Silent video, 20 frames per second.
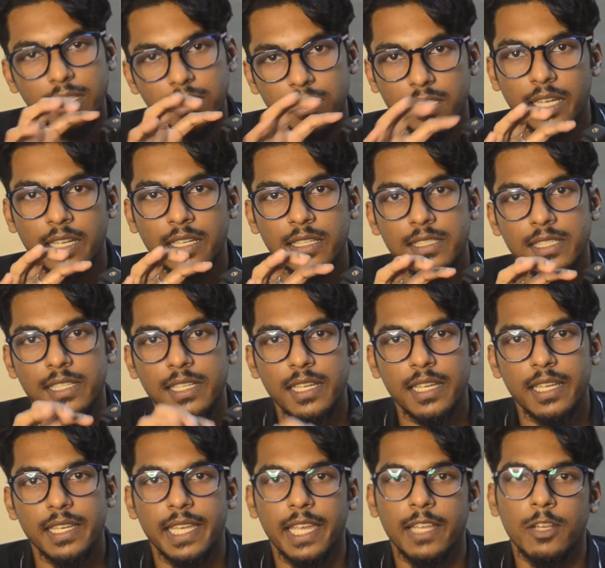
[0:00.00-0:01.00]
அது தாங்குச்சு
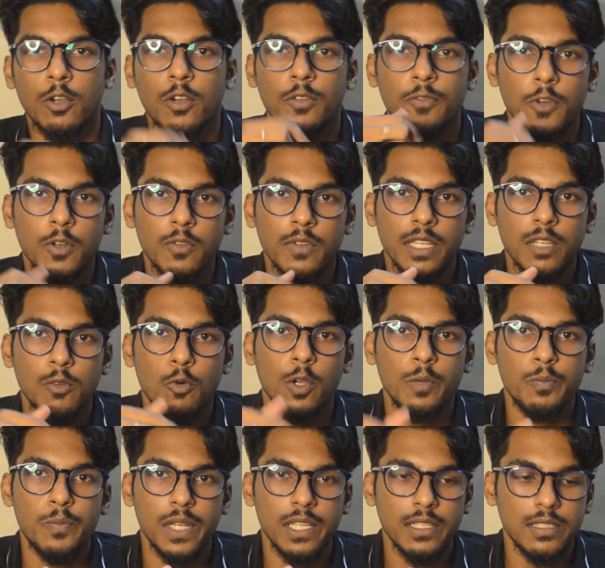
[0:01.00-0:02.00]
என்னோடய ஃபோன் வந்து
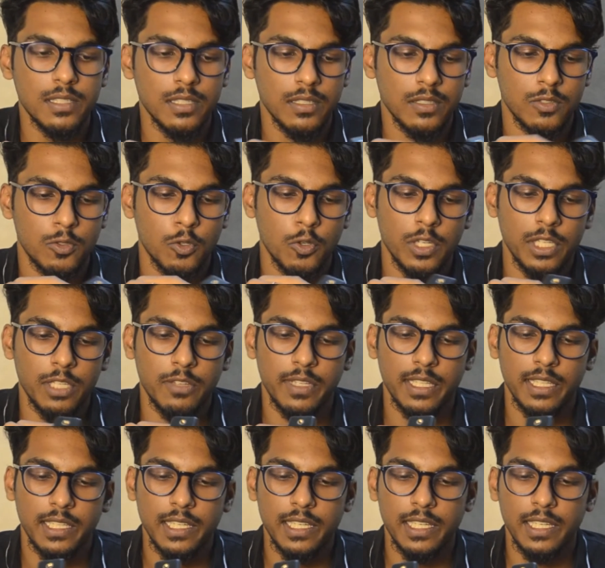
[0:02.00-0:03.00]
ஒன் ப்ளஸ் ஸோ இது
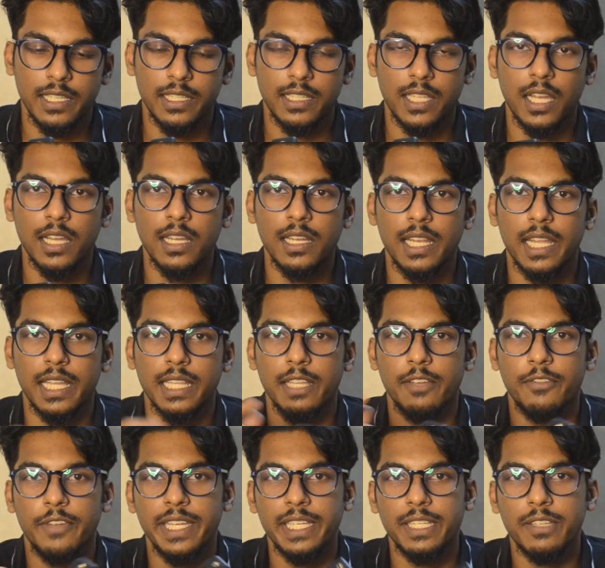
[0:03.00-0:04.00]
வந்து தாங்கலை
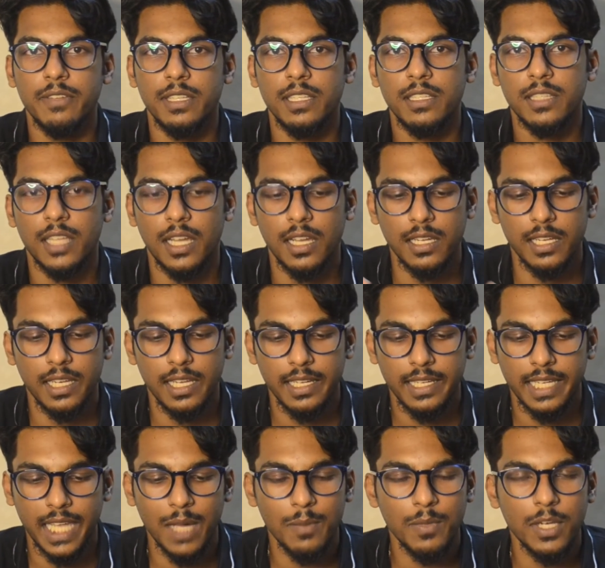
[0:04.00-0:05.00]
அந்த வெயிட் வந்து தாங்கலை
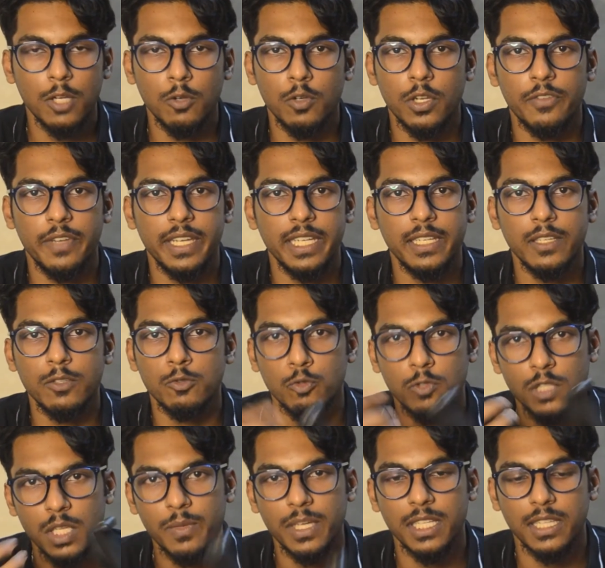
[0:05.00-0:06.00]
கேமராவோட வெயிட்டு
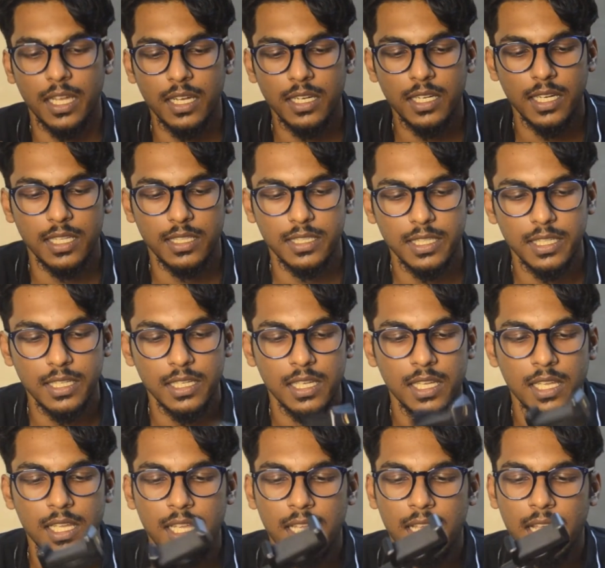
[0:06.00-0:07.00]
சுத்தமாக தாங்காது
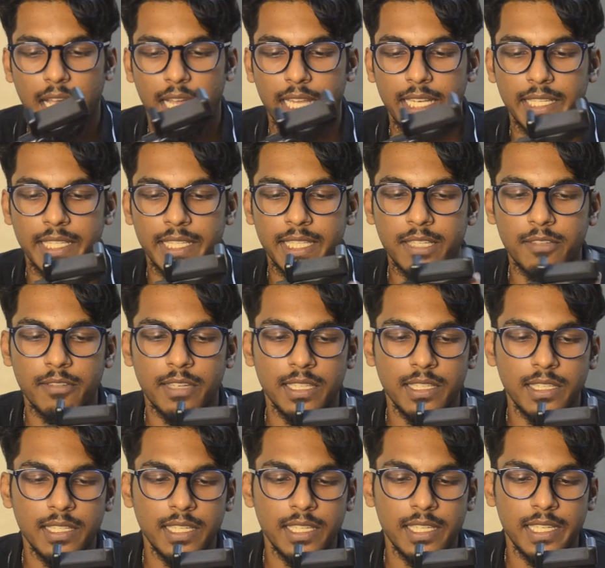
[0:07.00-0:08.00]
அண்ட் இதுக்கு
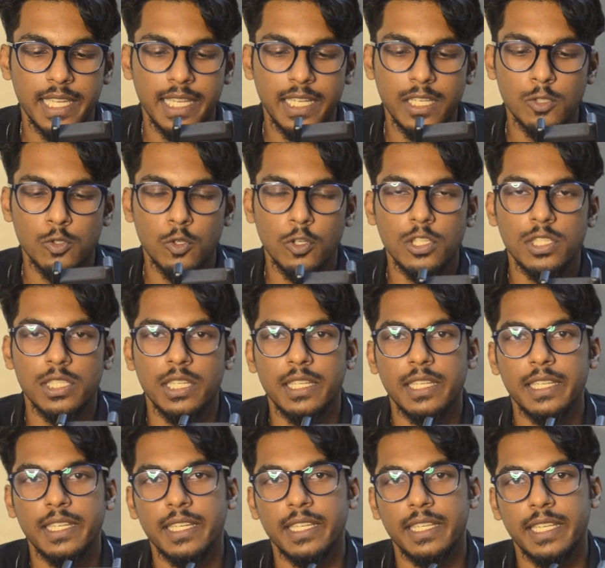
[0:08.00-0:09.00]
வந்து என்ன
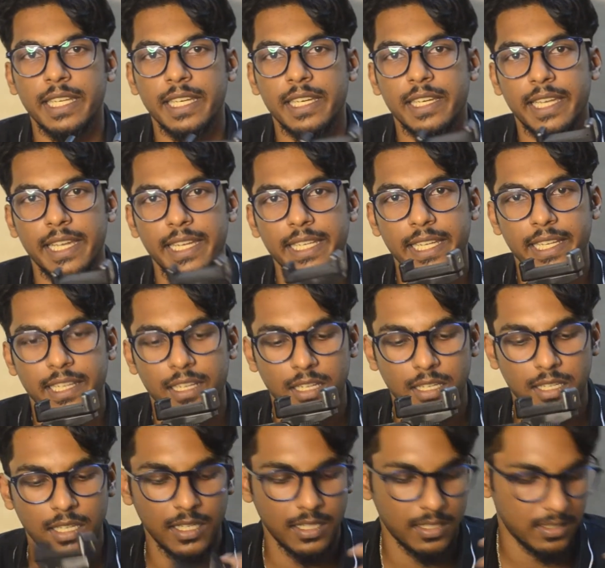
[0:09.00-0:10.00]
சொல்யூஷன்னு நீங்கள்
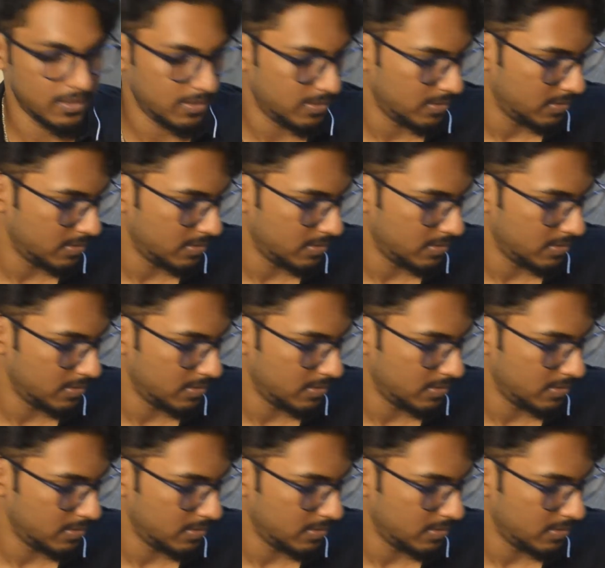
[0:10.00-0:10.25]
கேட்டிங்கனாக்கா